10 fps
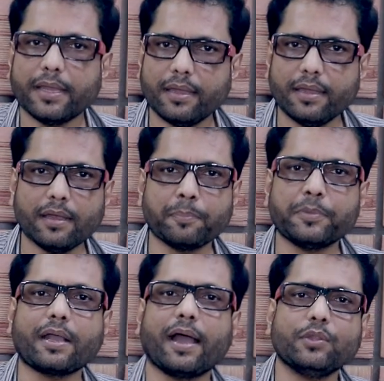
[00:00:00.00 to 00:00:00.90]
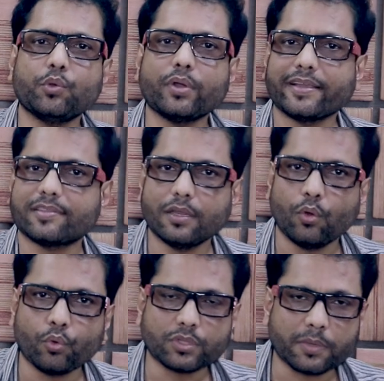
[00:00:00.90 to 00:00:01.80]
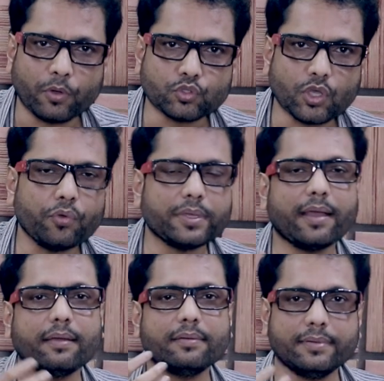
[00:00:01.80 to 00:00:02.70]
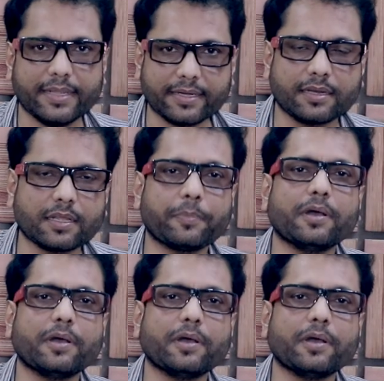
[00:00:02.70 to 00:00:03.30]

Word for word: मैं अपनी कहानी को कैसे लोगों तक पहुंचाऊं या डायरेक्टर के